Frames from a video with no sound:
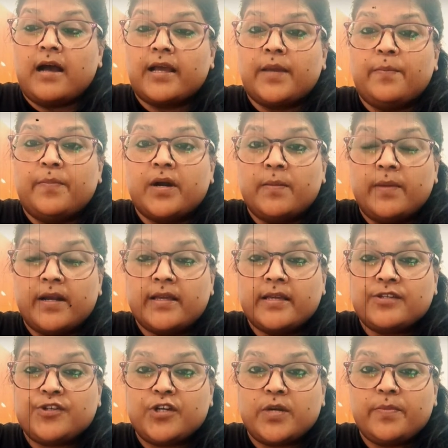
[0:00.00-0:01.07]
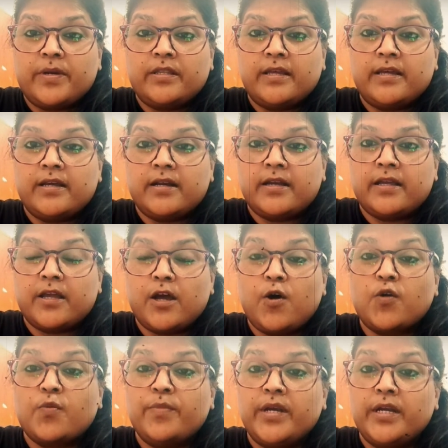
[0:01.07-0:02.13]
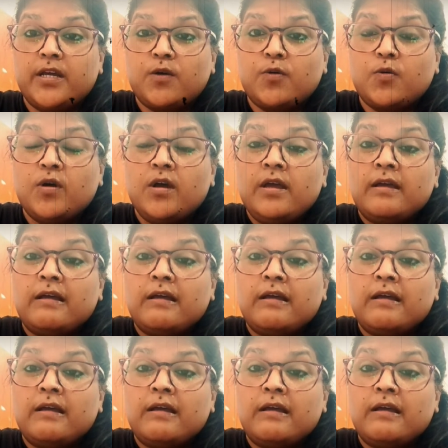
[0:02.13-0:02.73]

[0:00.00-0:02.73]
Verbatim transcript: आगे बढ़ बढ़ के स्टेटमेंट दे रहे हैं और मीडिया को